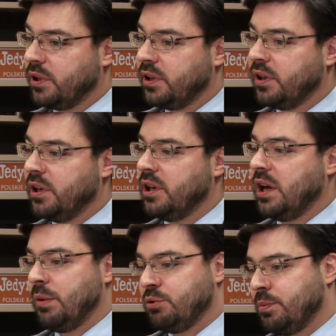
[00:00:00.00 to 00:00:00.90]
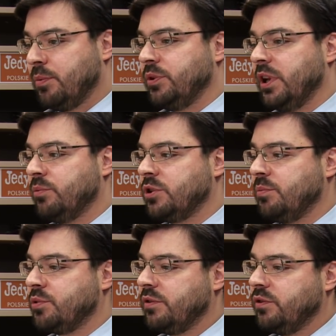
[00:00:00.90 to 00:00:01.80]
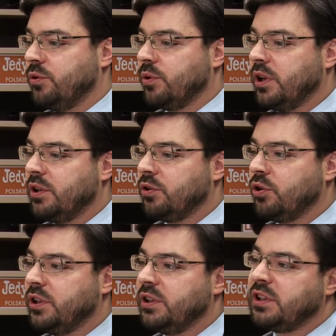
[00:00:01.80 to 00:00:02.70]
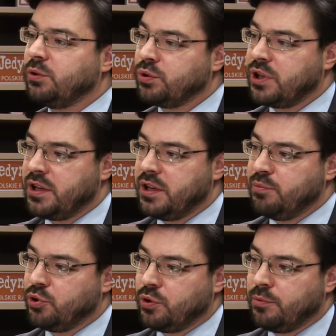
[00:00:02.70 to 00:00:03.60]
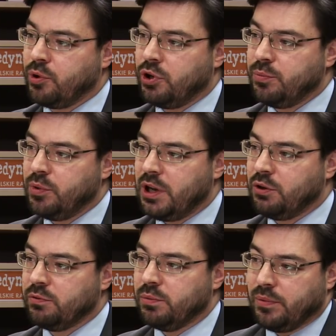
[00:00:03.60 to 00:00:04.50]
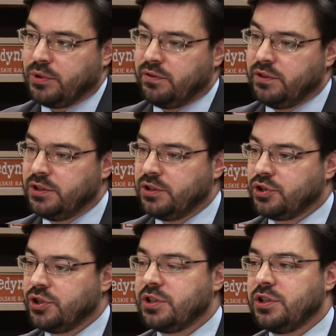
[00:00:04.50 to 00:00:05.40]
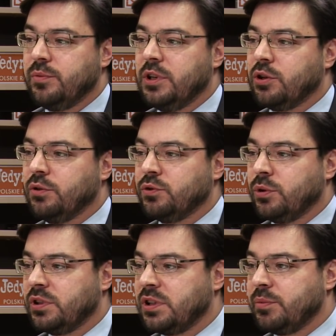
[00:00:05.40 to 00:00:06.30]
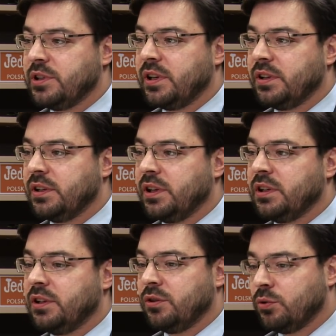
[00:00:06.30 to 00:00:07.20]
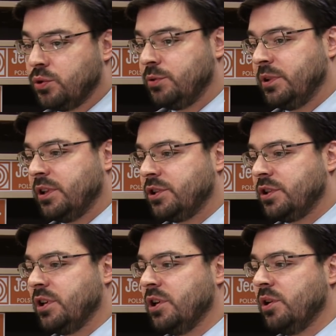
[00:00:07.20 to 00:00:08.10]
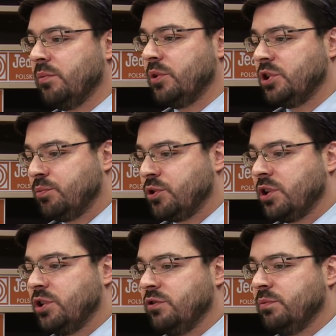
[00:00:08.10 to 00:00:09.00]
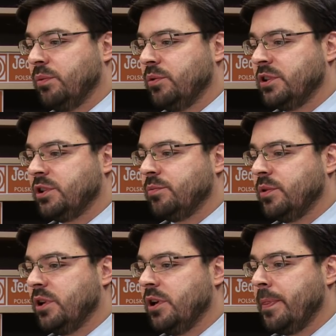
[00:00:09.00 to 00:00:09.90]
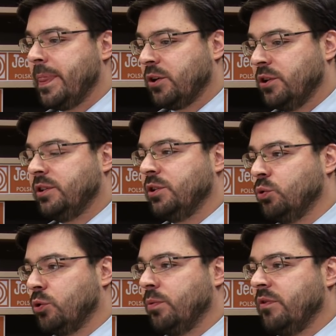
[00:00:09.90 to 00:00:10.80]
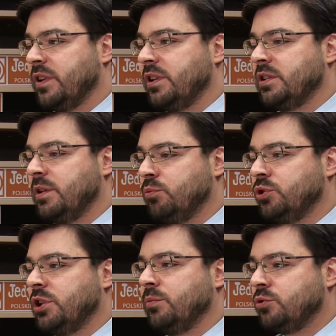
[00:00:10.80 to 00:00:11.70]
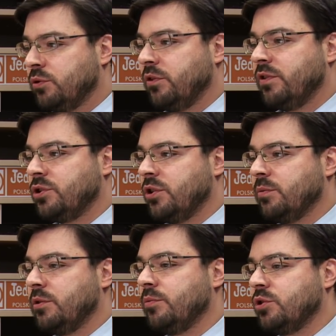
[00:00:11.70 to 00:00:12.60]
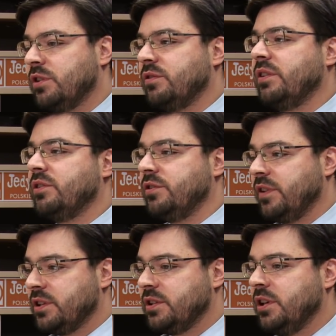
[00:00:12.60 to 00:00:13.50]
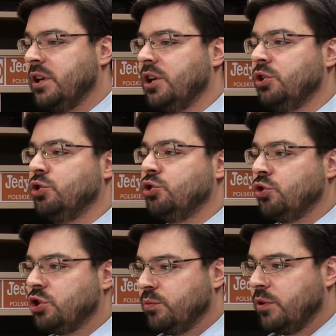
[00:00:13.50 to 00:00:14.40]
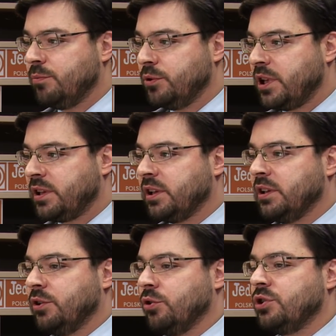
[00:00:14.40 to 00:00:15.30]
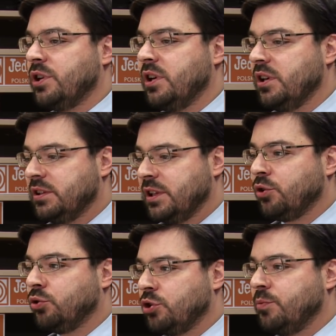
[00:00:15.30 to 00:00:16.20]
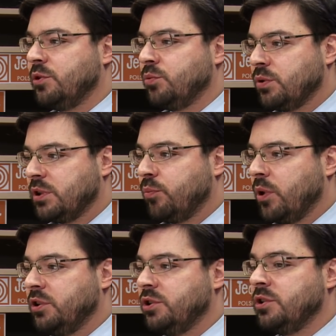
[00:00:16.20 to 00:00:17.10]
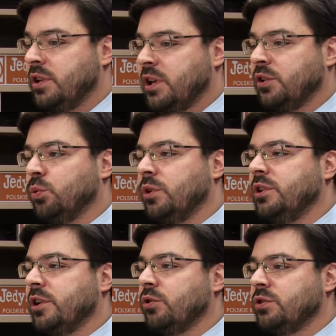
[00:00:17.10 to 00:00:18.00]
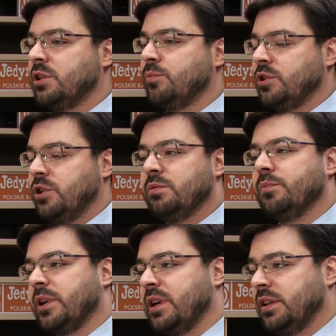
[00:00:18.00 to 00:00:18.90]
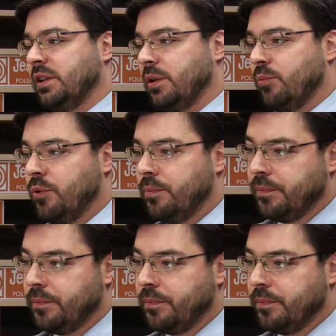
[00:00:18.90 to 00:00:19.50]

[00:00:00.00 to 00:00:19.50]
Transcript: Tak? A przypominam, że przewiduje no, kolejne zadłużanie przyszłych pokoleń Polaków, bo mamy deficyt 30 miliardów złotych zapisany. Tak? Dlatego z 15 będzie przeciw, bo my jesteśmy jako jedyne ugrupowanie za budżetem zrównoważonym. Nie można wydawać więcej niż się otrzymuje w podatkach, dlatego że za to ktoś będzie musiał zapłacić. Tak jak długi gierkowskie spłaciliśmy parę lat temu.